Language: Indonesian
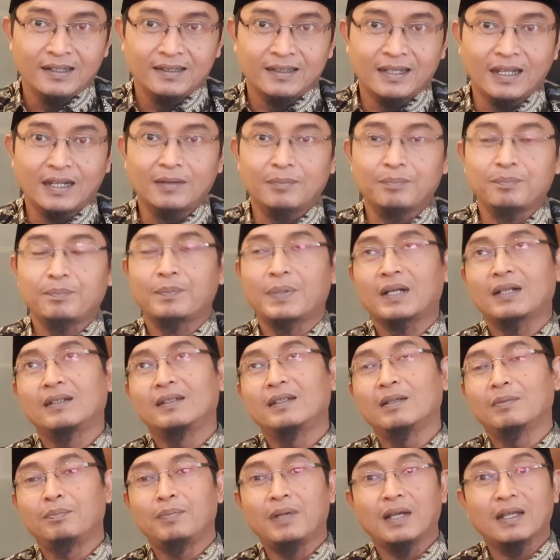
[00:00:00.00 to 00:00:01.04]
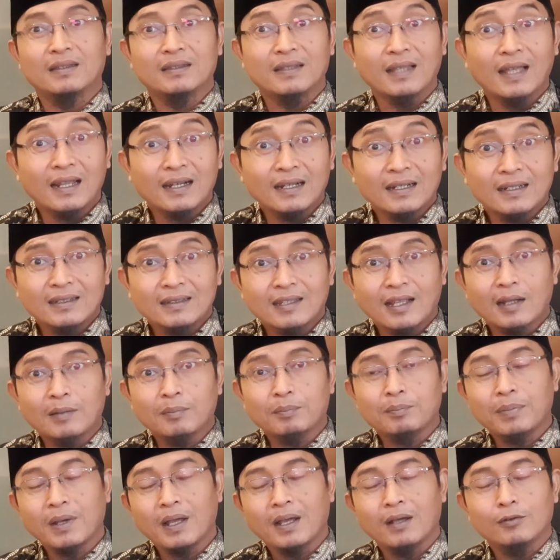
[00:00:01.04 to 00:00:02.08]
dan perdebatan
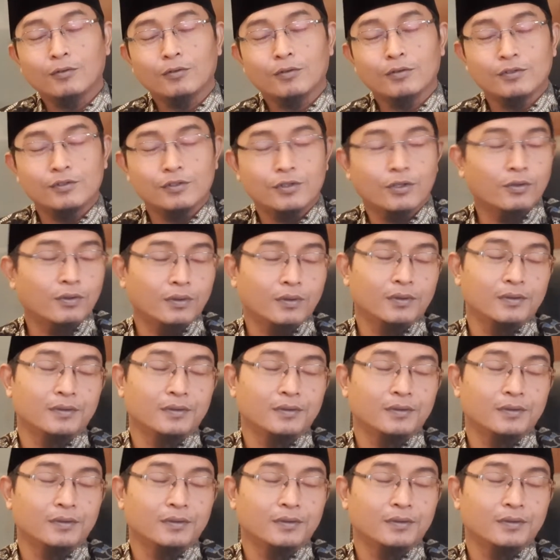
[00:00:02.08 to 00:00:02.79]
tanpa ujung.